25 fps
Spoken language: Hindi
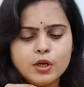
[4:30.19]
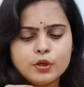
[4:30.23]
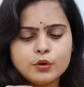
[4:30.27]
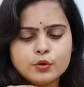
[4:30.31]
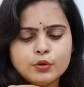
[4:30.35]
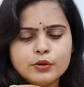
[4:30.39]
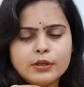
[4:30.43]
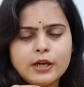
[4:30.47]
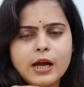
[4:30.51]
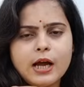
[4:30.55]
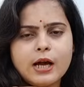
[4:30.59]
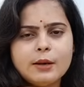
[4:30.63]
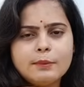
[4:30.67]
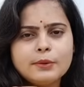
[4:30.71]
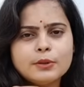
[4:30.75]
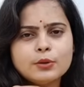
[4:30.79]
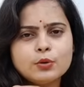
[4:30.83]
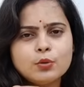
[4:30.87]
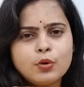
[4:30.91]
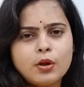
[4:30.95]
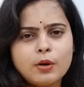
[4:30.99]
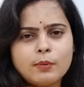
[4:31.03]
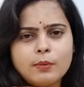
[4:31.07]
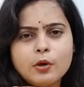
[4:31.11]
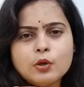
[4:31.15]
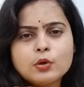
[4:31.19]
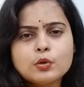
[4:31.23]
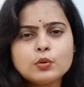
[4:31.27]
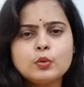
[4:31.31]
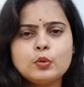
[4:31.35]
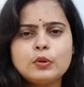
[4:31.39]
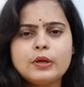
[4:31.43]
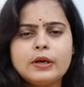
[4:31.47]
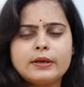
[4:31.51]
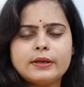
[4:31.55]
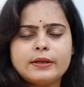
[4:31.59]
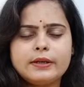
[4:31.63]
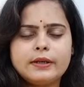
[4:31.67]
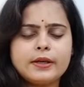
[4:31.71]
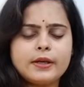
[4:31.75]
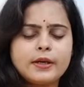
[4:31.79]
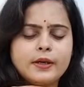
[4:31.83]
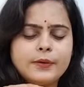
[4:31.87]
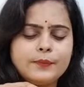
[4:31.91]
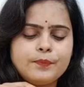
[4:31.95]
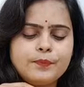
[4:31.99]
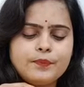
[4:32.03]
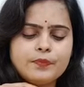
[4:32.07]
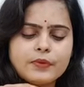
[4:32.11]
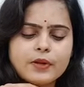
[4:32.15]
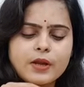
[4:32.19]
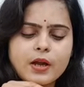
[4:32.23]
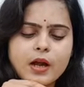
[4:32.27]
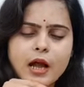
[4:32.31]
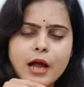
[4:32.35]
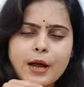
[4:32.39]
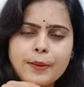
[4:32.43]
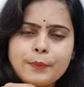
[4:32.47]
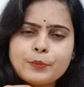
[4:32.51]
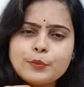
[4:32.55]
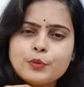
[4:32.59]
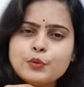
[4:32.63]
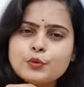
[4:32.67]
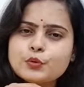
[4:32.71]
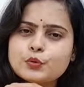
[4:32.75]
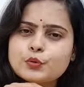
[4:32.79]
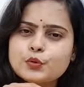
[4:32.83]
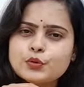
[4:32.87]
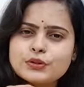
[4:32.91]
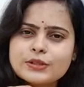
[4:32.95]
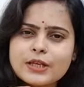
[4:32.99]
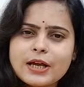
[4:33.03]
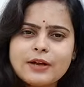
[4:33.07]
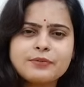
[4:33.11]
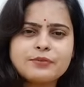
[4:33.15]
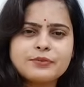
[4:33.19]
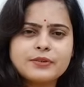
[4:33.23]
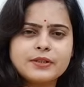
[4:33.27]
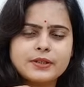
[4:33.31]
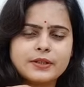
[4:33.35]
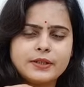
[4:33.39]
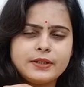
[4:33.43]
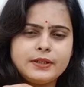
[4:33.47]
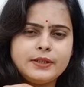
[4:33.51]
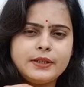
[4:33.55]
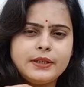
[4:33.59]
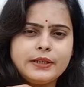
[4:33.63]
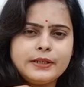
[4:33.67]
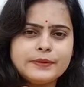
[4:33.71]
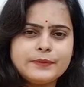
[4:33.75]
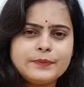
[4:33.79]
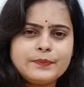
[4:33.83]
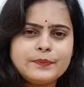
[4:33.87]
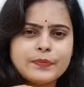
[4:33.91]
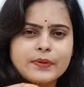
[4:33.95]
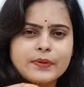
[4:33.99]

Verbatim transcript: जो यहाँ पर थोड़ा बहुत खुला रहेगा आपको उसको साफ़ कर देना है